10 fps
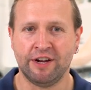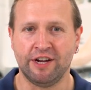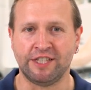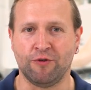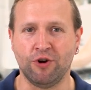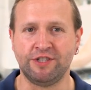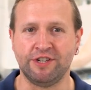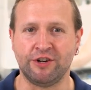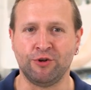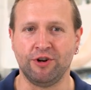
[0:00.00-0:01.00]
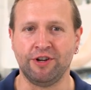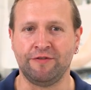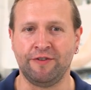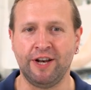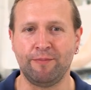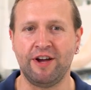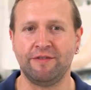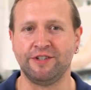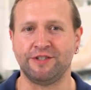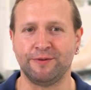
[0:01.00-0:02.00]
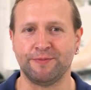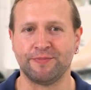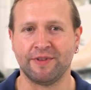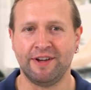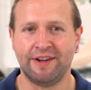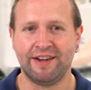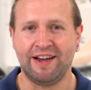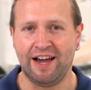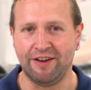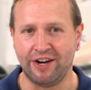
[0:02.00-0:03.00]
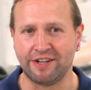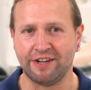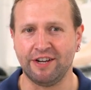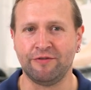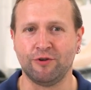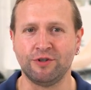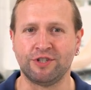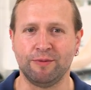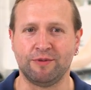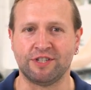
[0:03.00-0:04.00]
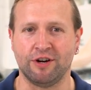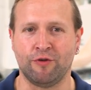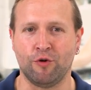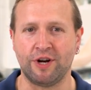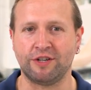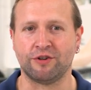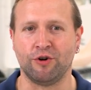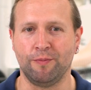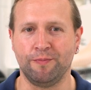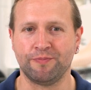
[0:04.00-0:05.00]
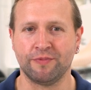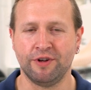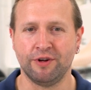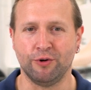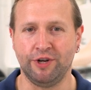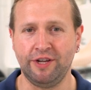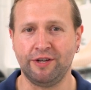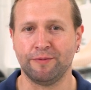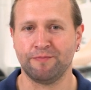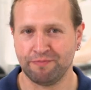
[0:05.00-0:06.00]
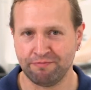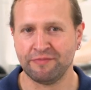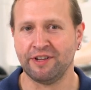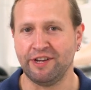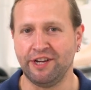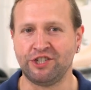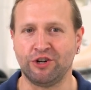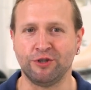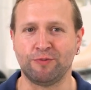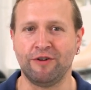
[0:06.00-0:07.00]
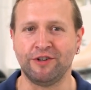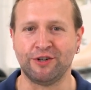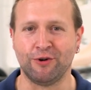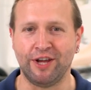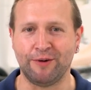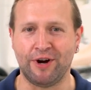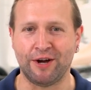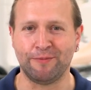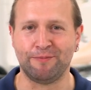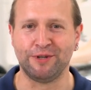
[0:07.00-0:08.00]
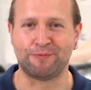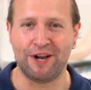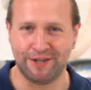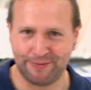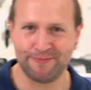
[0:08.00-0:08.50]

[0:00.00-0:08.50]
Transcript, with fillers: Jetzt wollen Sie natürlich viel mehr wissen. Alle weiteren Infos gibt es auf homag.com. Und ich, ich schaue jetzt mal, was die Kollegen machen. Bis bald.